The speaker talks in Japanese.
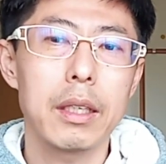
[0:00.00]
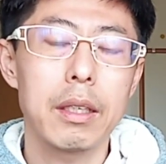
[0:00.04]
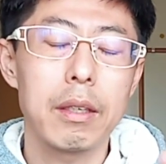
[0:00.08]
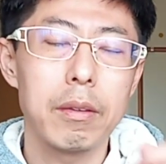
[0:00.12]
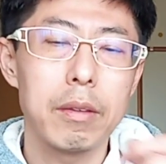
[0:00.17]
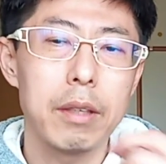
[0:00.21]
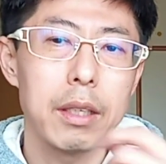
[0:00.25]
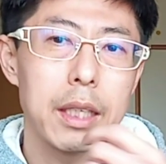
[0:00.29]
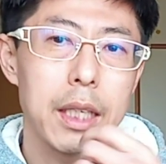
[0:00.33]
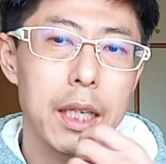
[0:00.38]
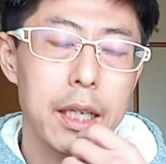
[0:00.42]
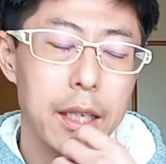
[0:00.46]
去
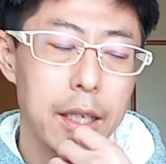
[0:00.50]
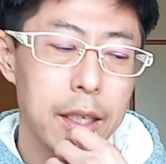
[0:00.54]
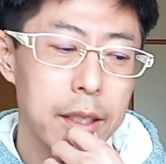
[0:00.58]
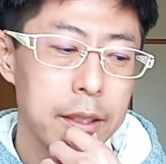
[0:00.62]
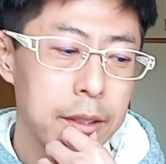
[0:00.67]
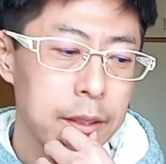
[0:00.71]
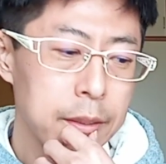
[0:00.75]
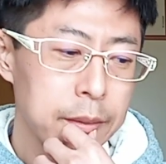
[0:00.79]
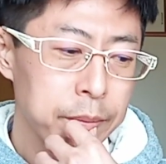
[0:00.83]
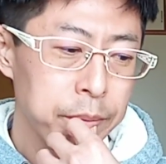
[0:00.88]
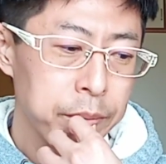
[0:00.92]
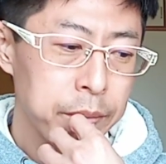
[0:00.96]
年なんか、
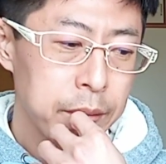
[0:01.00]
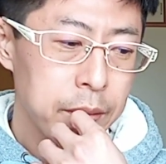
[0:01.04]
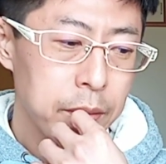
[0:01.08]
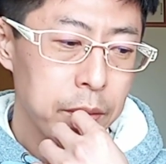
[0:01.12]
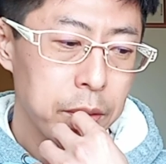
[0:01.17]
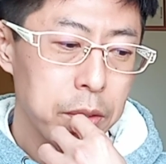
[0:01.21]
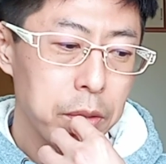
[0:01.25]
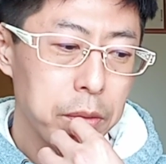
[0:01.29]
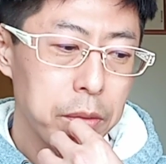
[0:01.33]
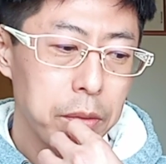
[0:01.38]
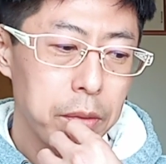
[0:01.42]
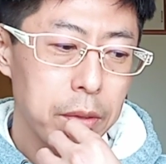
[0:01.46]

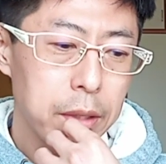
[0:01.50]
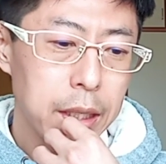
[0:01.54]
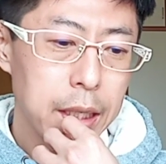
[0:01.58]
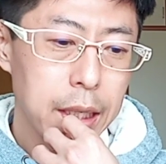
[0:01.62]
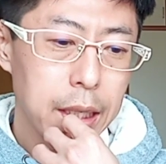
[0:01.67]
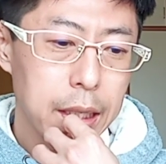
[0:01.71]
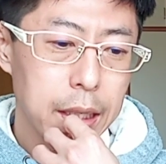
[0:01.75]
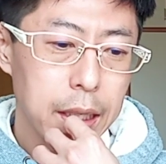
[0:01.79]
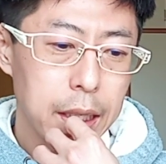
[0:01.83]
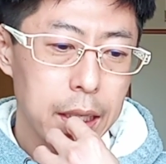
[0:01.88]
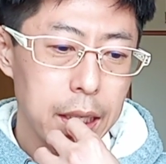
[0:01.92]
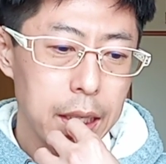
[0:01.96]
ほとんどの日
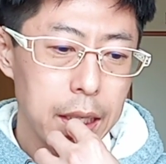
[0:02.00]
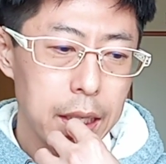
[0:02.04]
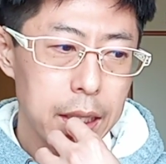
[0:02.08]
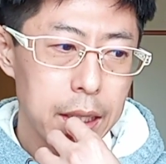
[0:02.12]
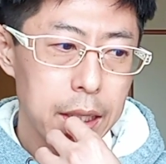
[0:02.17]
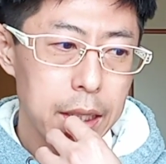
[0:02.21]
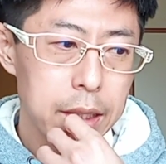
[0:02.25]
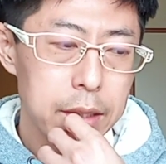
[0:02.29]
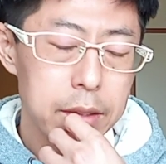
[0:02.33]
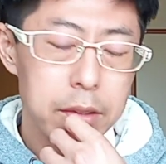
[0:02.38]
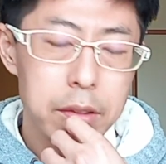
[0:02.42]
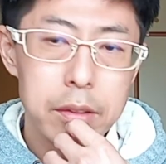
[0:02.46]
が、
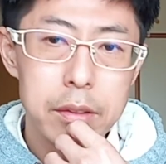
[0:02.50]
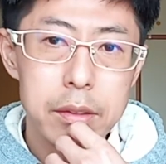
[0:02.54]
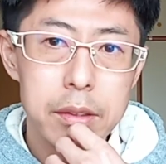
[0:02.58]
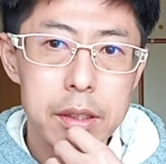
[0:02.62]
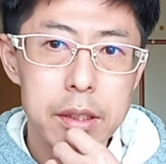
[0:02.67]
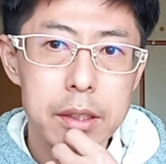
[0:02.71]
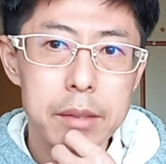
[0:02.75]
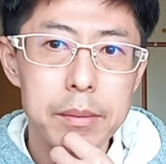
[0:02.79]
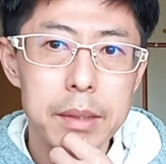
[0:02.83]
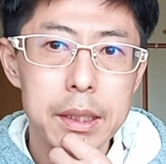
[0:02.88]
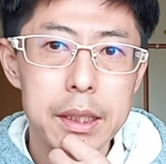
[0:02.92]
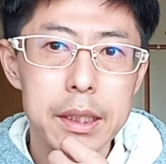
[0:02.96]
えー、そういう
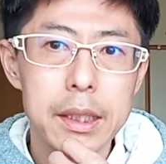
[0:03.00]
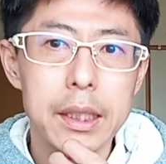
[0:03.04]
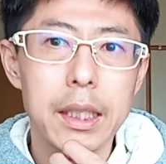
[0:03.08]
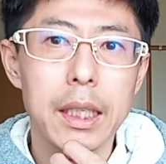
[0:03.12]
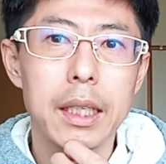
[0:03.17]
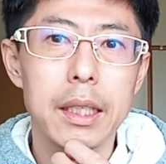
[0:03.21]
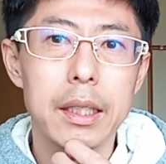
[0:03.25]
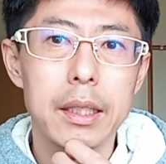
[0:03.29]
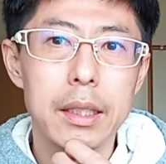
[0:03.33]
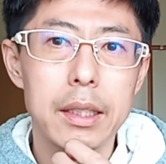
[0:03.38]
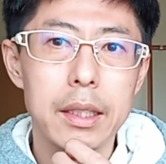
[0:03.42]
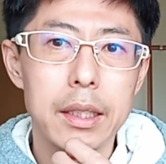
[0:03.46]
睡眠時
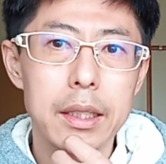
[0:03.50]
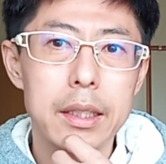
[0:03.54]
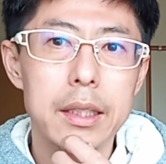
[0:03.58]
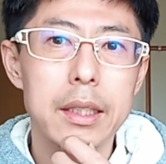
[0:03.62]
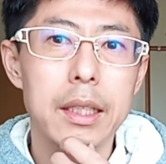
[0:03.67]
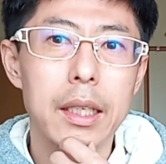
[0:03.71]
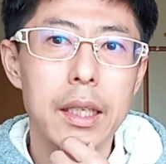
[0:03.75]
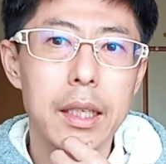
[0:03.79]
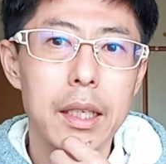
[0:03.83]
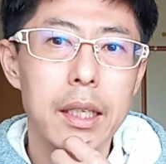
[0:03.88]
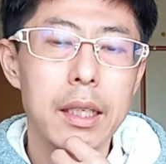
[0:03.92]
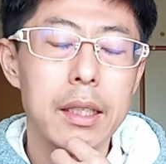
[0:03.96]
間でし
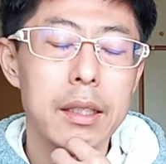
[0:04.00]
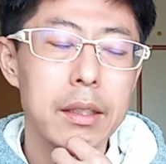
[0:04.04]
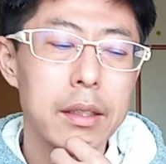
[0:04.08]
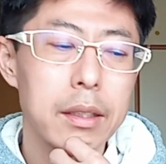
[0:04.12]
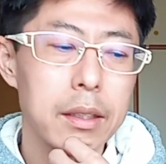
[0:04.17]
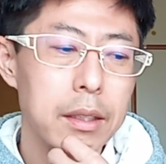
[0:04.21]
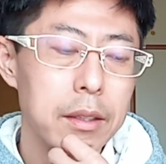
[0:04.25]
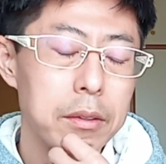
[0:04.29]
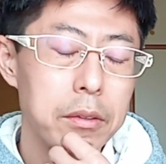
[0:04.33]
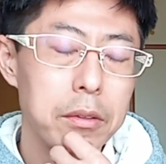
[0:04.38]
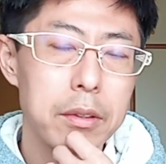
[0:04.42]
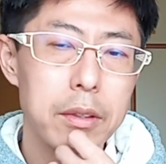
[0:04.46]
たから、
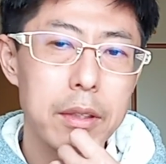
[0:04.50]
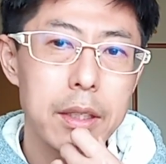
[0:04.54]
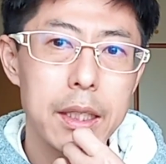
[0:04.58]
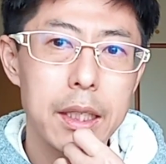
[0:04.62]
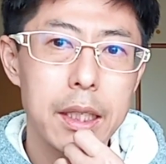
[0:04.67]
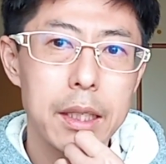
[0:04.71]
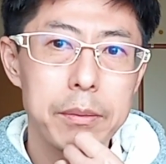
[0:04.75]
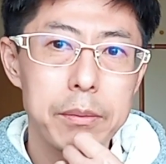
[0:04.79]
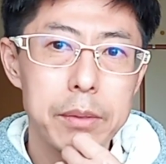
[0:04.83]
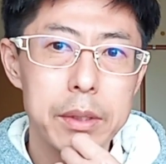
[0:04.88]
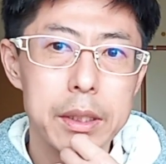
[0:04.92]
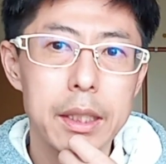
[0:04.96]
ひどい時な
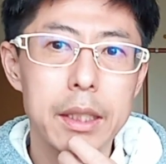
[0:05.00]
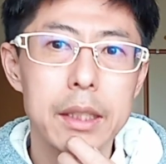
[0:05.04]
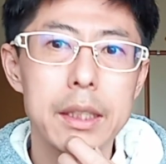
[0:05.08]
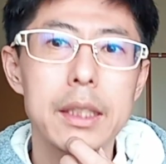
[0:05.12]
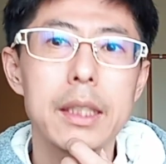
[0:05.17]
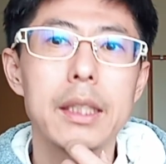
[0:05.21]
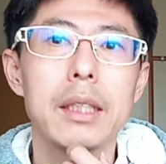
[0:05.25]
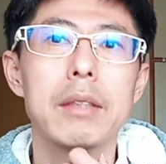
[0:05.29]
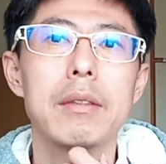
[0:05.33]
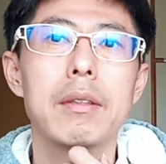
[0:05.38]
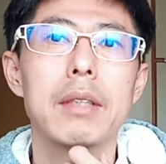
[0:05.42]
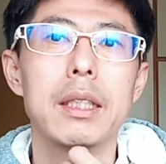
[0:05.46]
んかもう3
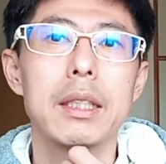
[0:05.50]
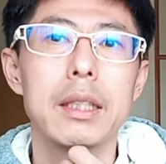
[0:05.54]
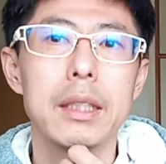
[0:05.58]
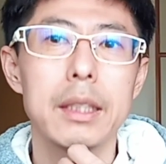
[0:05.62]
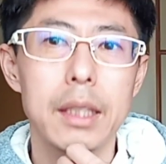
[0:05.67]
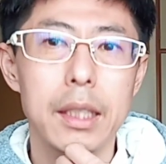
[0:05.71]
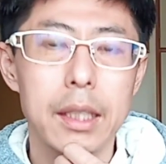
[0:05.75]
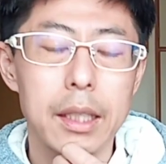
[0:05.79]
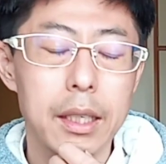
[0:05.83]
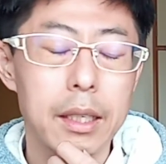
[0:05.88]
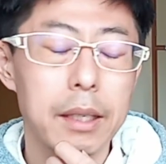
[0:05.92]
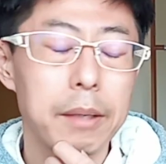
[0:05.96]
時間とかでし
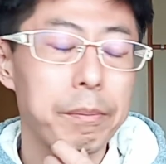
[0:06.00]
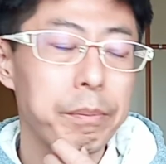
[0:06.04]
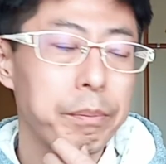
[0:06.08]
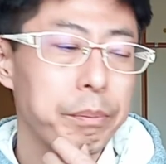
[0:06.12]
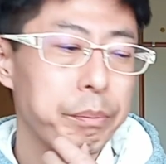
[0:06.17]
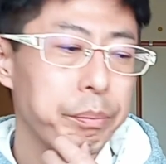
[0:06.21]
たから。